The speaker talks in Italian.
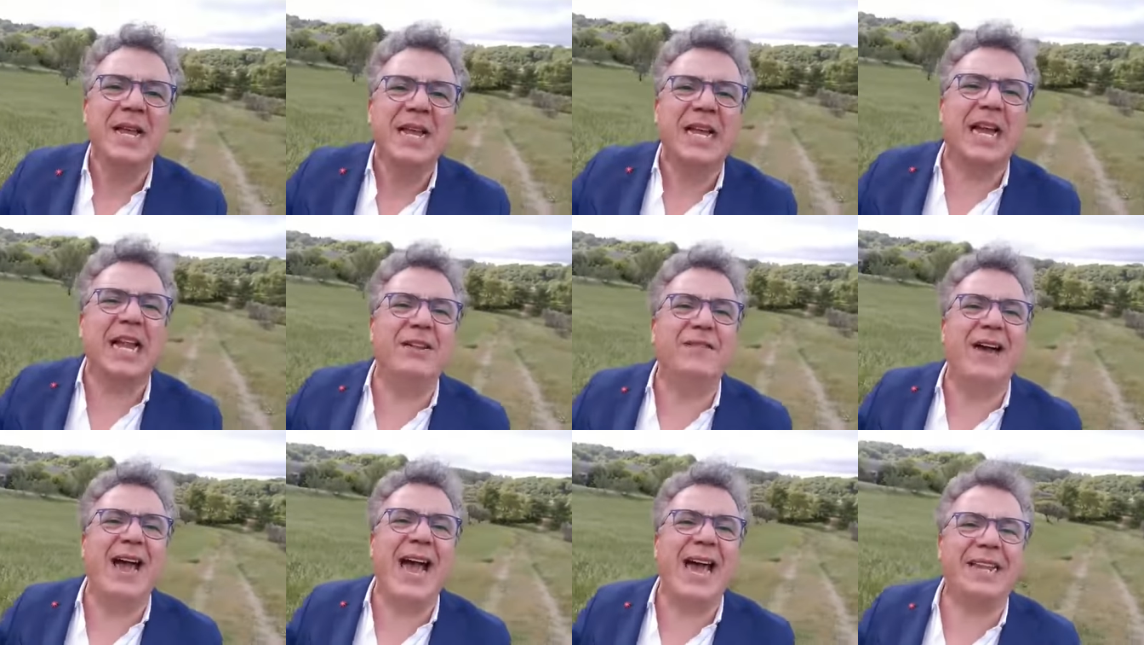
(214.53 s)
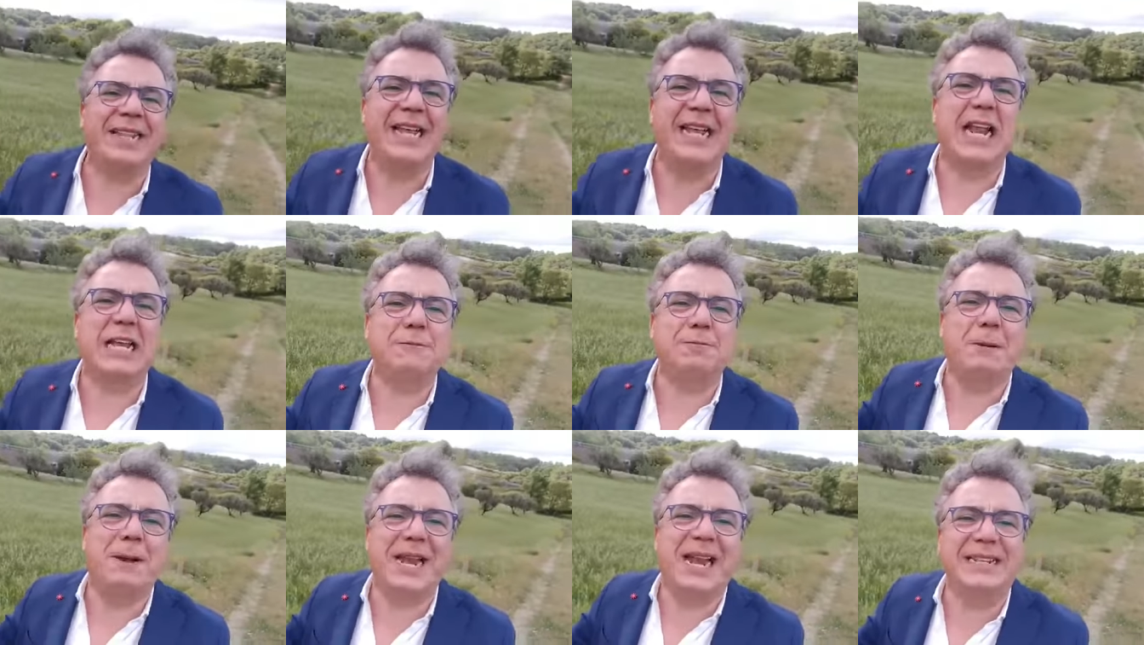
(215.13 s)
Il verde è la
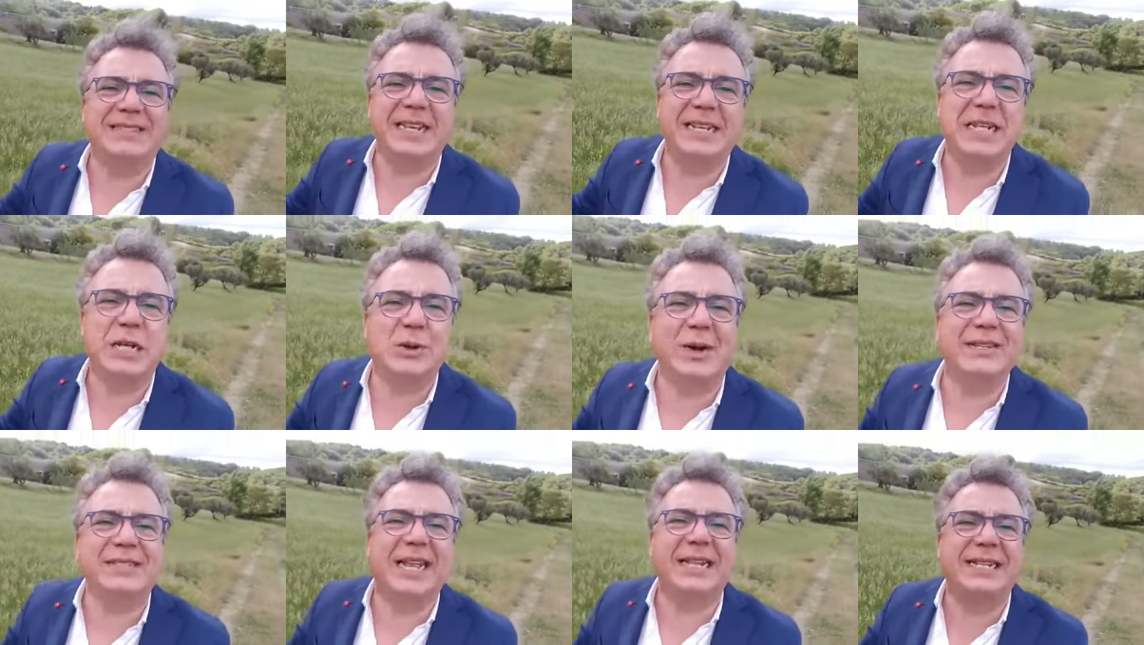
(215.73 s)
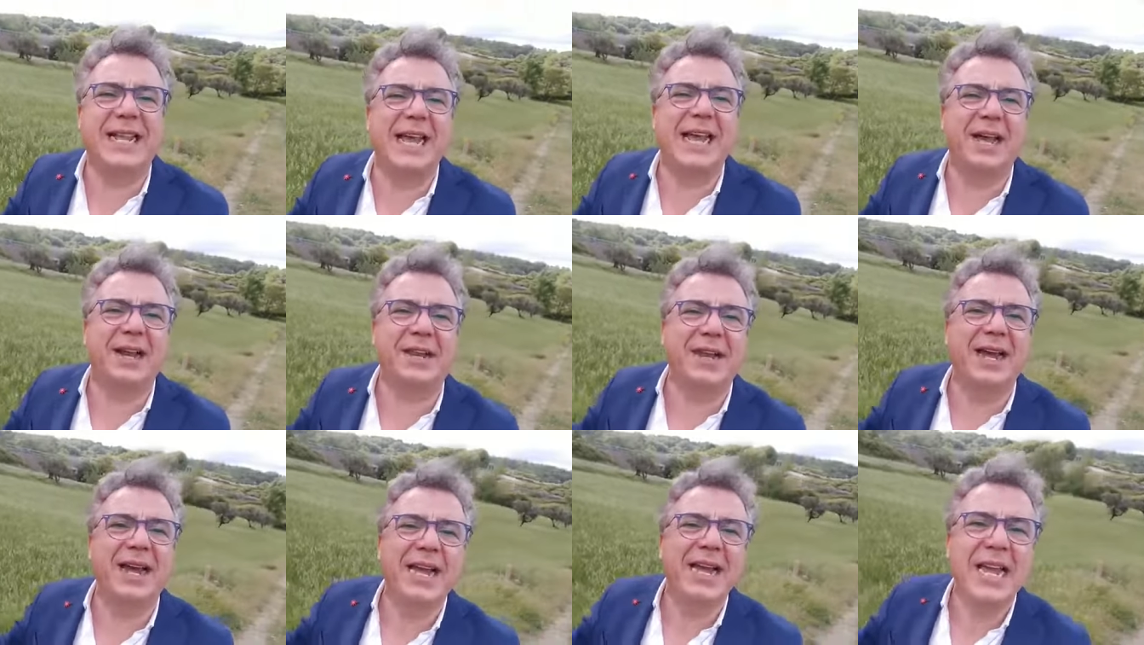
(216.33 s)
speranza di questa
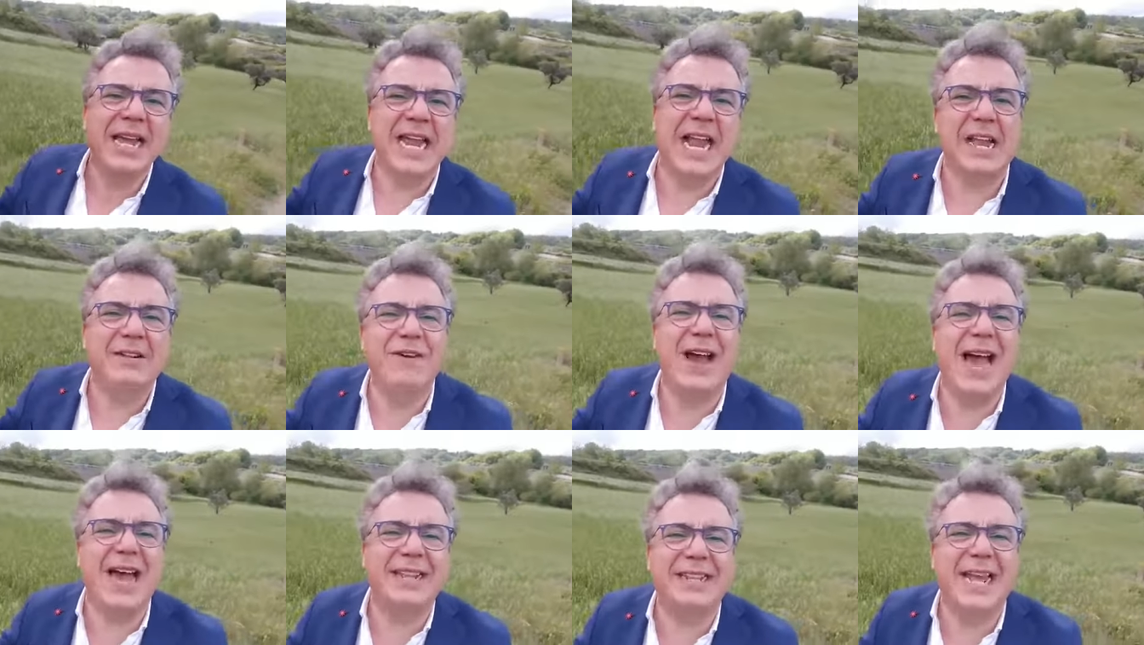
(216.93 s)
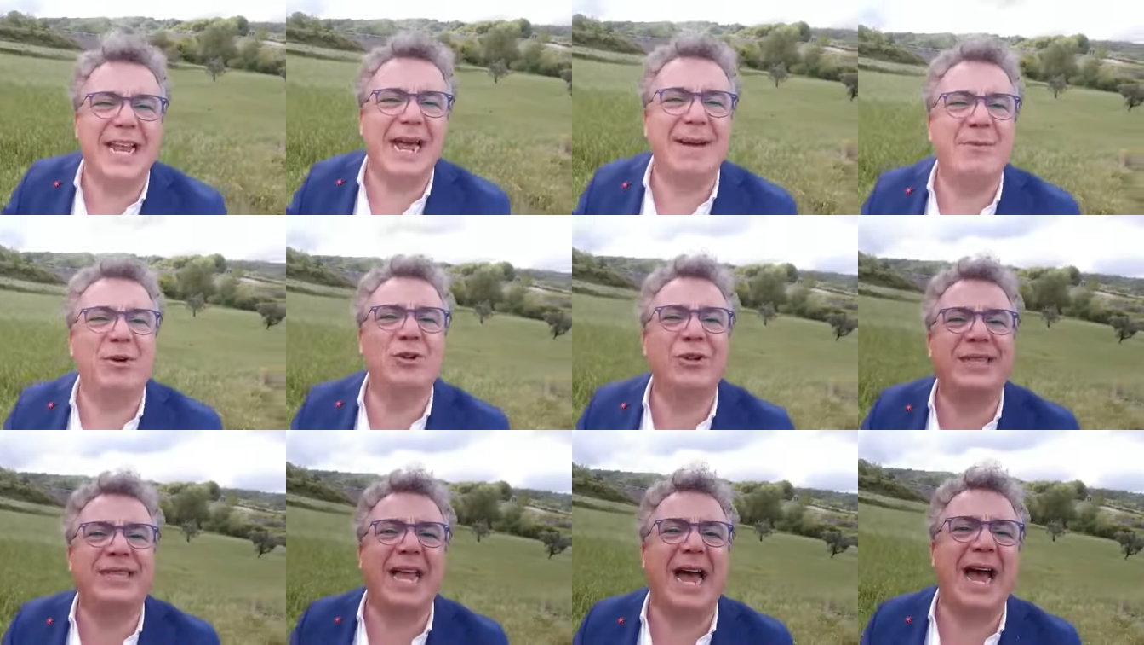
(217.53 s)
terra. Il verde è la
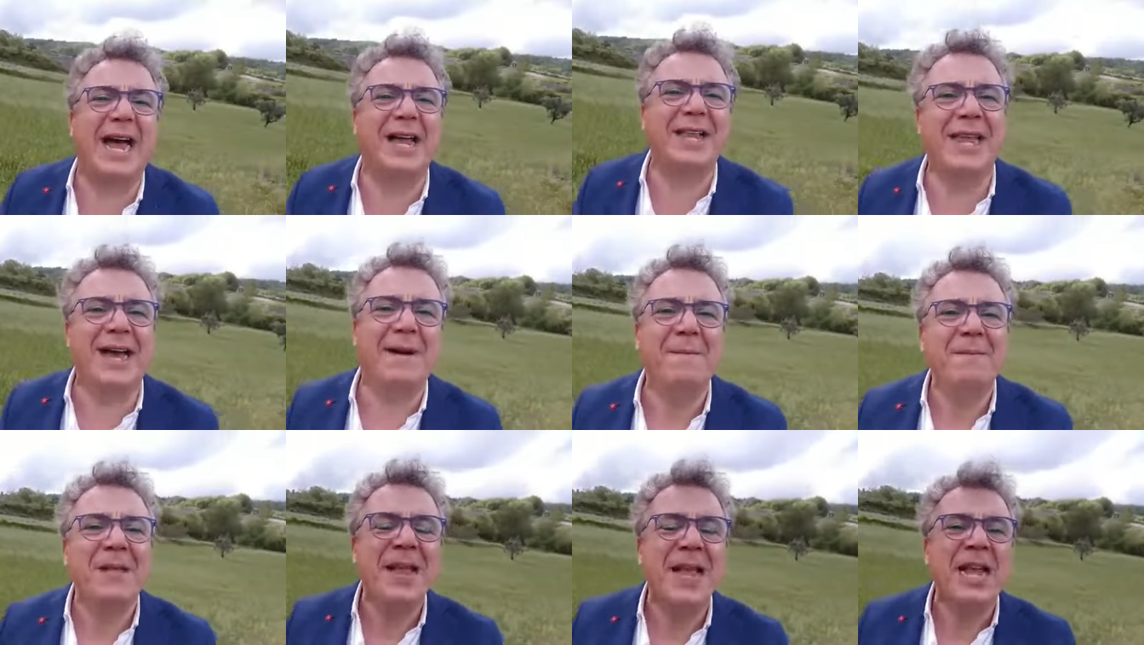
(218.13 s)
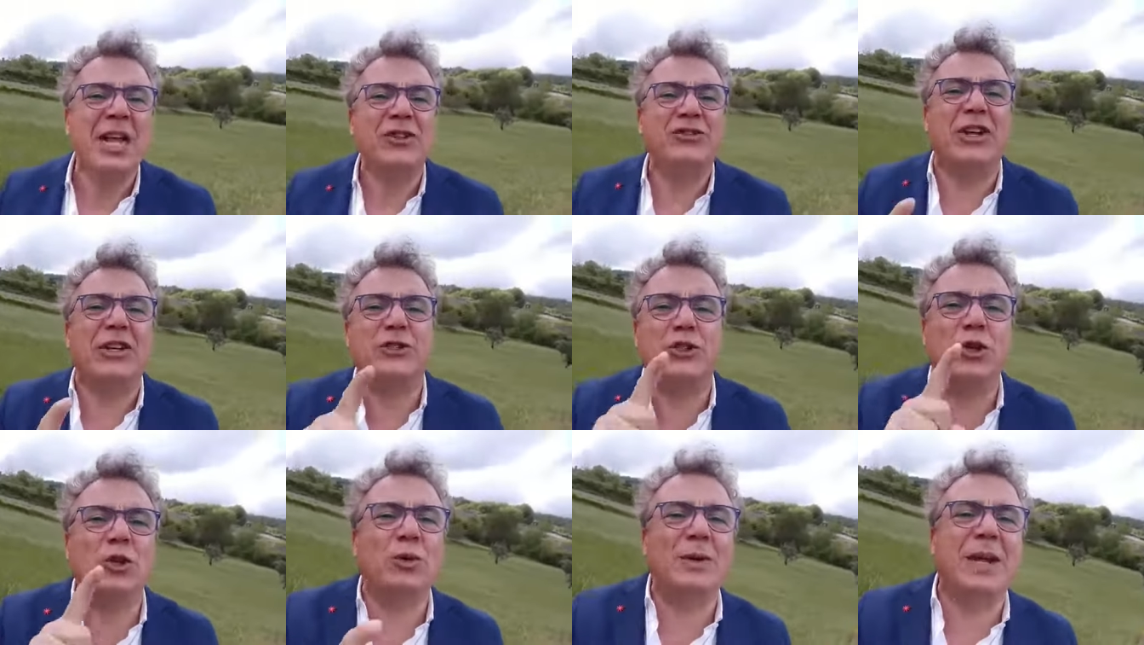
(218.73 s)
montagna. C'è
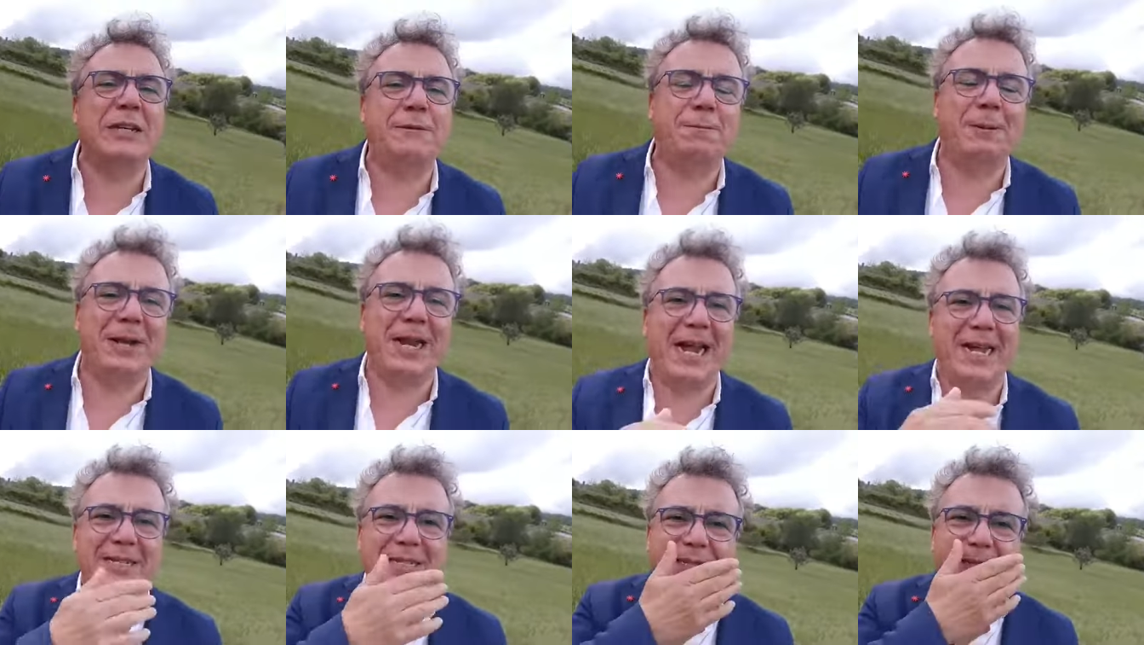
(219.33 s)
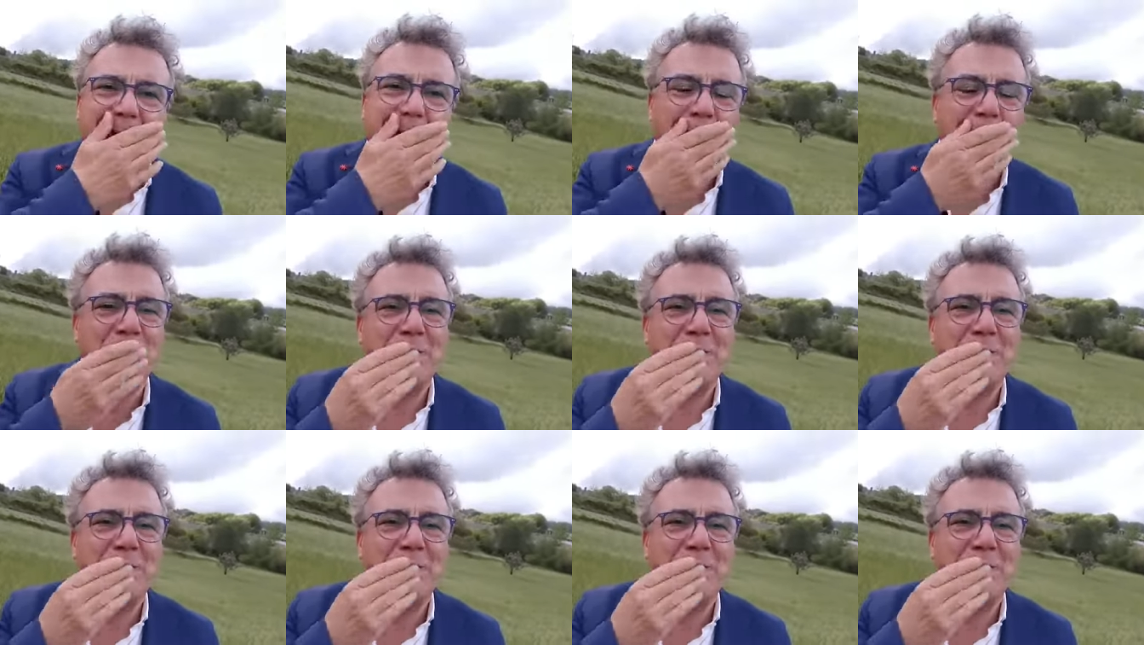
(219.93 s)
solo una speranza.